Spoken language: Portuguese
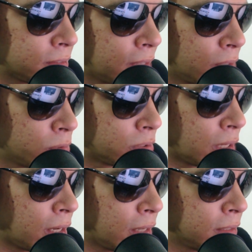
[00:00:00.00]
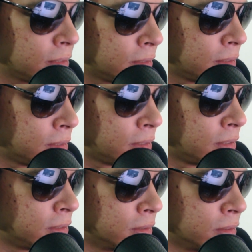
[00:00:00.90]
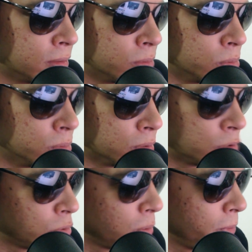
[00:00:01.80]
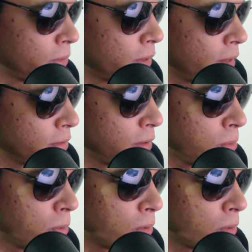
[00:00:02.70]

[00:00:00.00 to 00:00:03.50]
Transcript: Lançado já no ano de 2010,